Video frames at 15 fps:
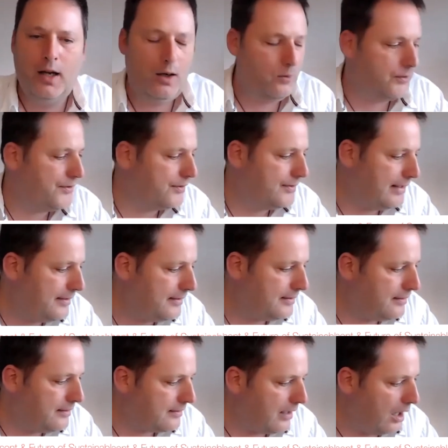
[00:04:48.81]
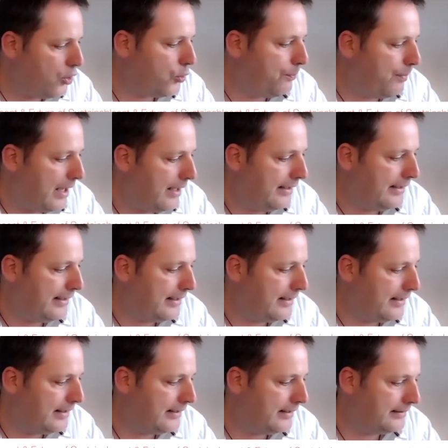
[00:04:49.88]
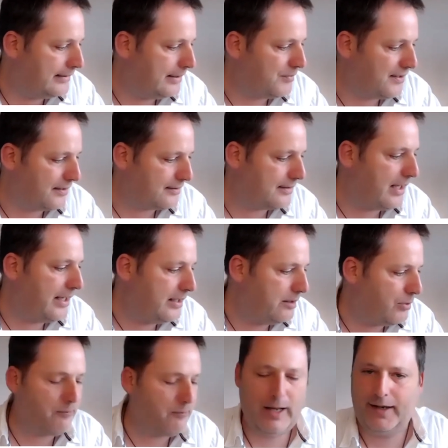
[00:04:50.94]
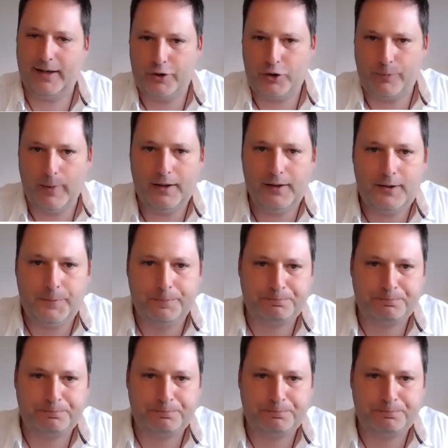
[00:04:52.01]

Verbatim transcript: Und so sehen Sie das auch bei dem Sustainable Management,